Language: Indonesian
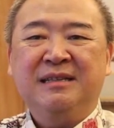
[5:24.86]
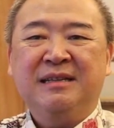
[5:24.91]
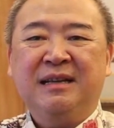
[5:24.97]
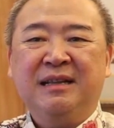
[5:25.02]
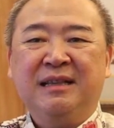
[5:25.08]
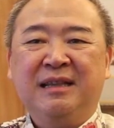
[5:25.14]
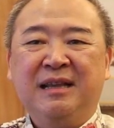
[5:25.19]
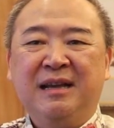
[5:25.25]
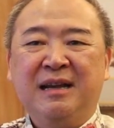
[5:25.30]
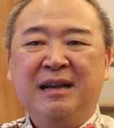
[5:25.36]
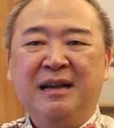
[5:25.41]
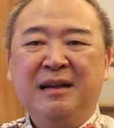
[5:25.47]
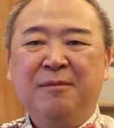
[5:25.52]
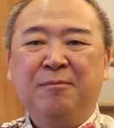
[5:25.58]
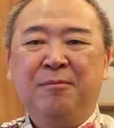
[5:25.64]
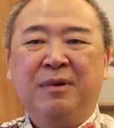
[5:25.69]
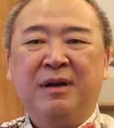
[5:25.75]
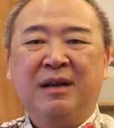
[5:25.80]

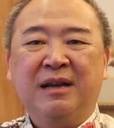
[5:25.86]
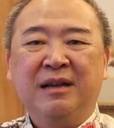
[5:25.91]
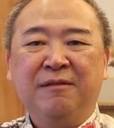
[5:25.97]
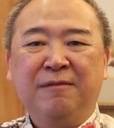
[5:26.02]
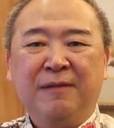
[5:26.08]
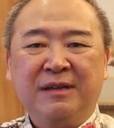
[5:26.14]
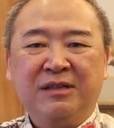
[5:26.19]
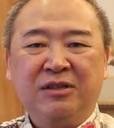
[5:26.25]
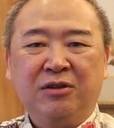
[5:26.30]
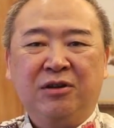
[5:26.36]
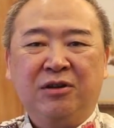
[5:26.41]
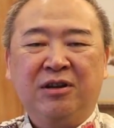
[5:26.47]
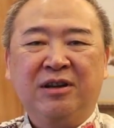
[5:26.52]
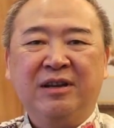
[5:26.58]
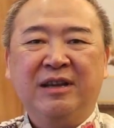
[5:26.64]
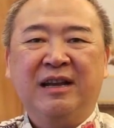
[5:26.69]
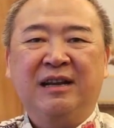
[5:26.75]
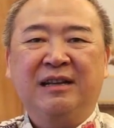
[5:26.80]
serta para
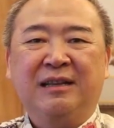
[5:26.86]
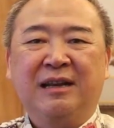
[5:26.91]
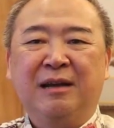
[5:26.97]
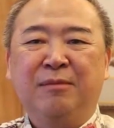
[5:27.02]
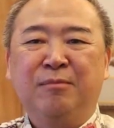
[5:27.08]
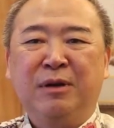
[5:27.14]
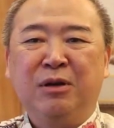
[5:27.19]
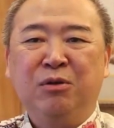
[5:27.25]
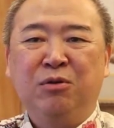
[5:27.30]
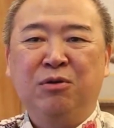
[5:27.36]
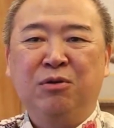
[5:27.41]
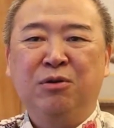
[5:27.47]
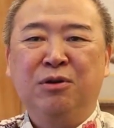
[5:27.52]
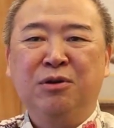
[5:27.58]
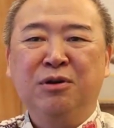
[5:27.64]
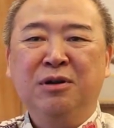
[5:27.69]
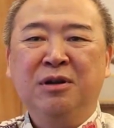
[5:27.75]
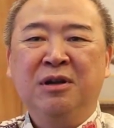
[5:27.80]
investor yang telah
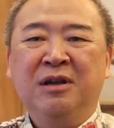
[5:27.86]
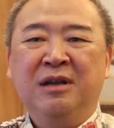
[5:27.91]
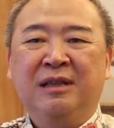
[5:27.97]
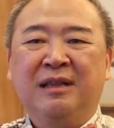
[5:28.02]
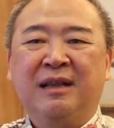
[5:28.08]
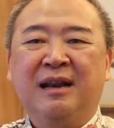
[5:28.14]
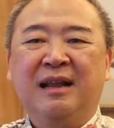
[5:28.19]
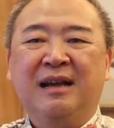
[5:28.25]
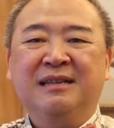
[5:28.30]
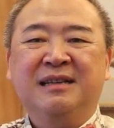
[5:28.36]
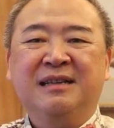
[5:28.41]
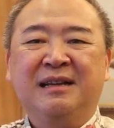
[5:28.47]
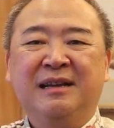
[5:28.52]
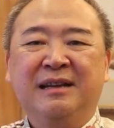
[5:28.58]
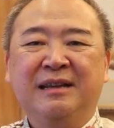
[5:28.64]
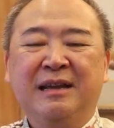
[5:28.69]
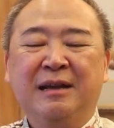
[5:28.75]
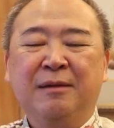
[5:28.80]
mendukung
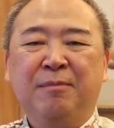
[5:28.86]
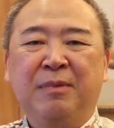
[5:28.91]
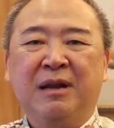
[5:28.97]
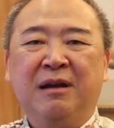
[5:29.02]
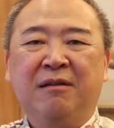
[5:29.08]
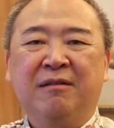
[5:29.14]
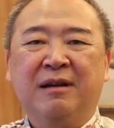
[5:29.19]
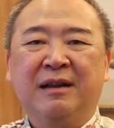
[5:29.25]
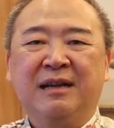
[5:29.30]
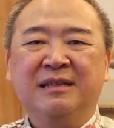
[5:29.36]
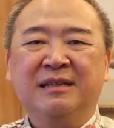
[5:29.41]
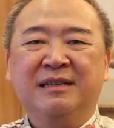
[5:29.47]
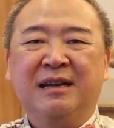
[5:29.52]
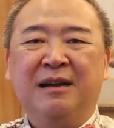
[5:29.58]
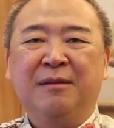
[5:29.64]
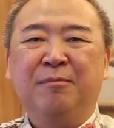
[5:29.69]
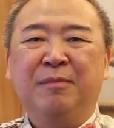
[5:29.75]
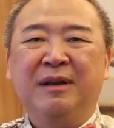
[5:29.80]
terlaksananya penawaran
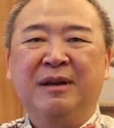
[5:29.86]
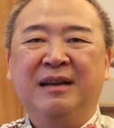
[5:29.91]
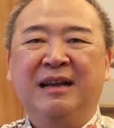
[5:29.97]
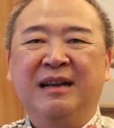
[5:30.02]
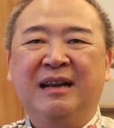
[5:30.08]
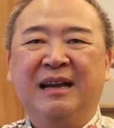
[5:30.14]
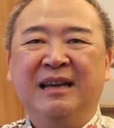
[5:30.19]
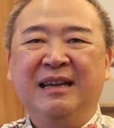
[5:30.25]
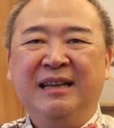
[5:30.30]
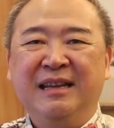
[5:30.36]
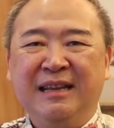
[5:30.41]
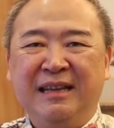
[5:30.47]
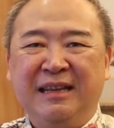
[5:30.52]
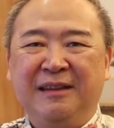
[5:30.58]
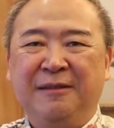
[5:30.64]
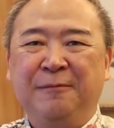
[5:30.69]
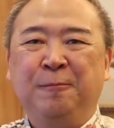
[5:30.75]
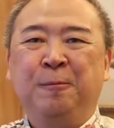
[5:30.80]
saham perdana
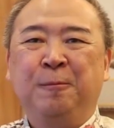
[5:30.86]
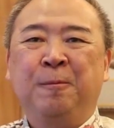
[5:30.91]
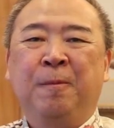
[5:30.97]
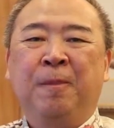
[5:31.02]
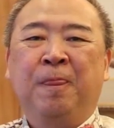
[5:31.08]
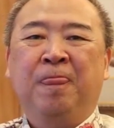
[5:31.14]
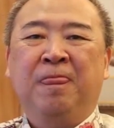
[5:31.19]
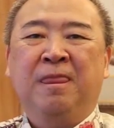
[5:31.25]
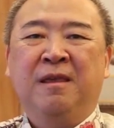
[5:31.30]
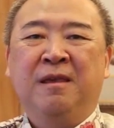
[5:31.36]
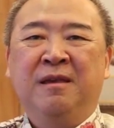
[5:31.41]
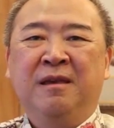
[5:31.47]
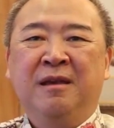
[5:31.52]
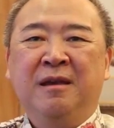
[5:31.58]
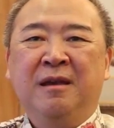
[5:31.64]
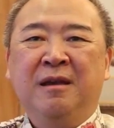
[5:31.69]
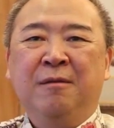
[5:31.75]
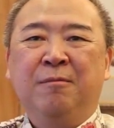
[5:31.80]
ini.
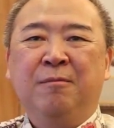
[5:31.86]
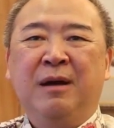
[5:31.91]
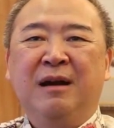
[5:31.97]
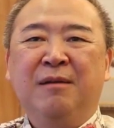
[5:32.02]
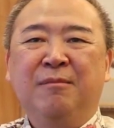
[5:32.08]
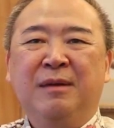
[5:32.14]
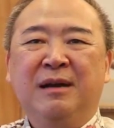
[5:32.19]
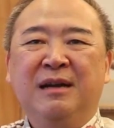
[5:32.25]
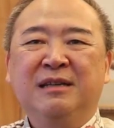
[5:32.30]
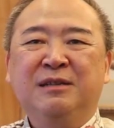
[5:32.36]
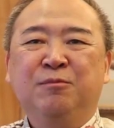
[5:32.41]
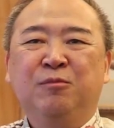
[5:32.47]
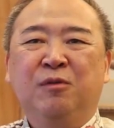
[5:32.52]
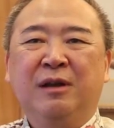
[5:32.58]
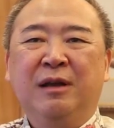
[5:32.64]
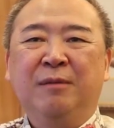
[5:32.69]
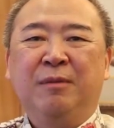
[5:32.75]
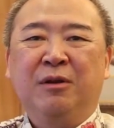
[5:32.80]
Bank Mas
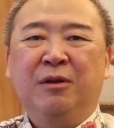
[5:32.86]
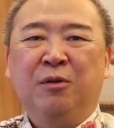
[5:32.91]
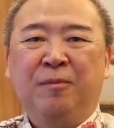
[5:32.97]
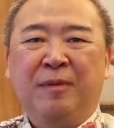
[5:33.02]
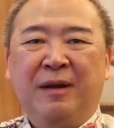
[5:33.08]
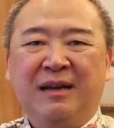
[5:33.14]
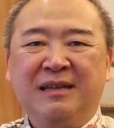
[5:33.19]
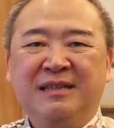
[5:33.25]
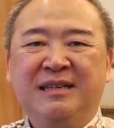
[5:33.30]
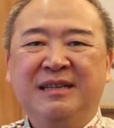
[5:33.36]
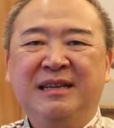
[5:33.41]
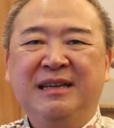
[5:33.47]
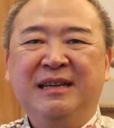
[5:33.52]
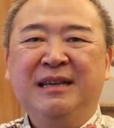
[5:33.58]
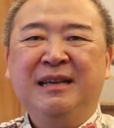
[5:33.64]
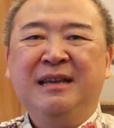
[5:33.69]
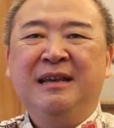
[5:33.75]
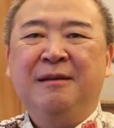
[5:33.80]
mulai
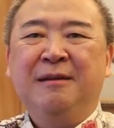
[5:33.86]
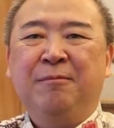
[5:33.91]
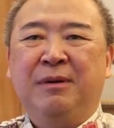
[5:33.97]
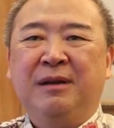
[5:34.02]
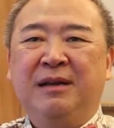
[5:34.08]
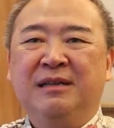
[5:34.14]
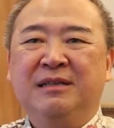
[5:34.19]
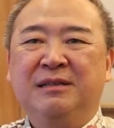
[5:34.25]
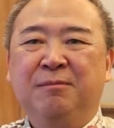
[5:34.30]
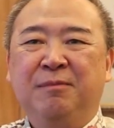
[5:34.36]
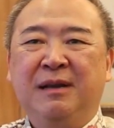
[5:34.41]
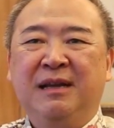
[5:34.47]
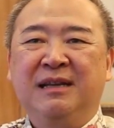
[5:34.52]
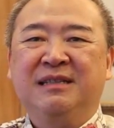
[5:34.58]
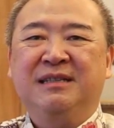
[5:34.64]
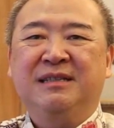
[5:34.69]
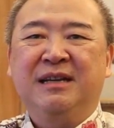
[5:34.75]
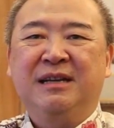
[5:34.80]
beroperasi pada
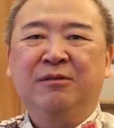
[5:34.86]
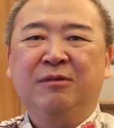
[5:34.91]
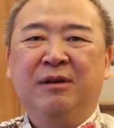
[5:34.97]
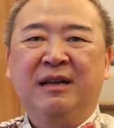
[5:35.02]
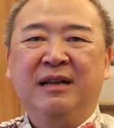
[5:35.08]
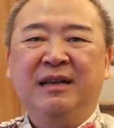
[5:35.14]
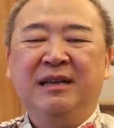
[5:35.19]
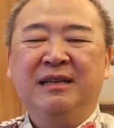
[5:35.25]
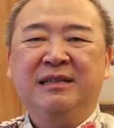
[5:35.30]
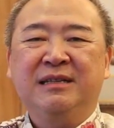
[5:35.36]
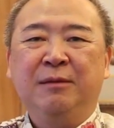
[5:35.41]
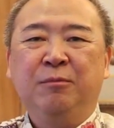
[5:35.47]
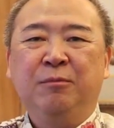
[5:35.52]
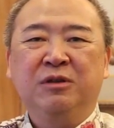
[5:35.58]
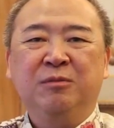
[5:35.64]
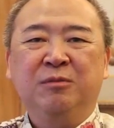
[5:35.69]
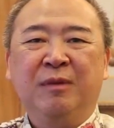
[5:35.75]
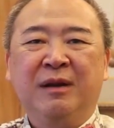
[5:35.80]
11 Januari
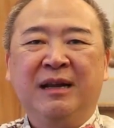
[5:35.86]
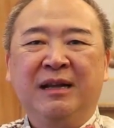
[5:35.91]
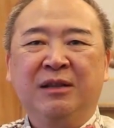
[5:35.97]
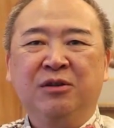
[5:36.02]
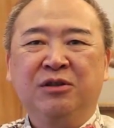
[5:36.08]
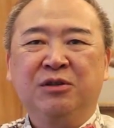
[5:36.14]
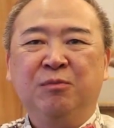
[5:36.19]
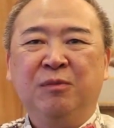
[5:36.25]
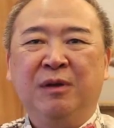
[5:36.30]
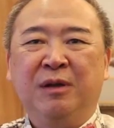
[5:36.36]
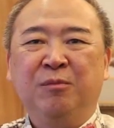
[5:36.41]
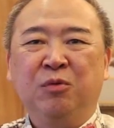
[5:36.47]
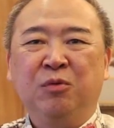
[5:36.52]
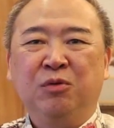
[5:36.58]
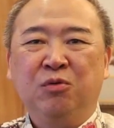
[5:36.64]
1992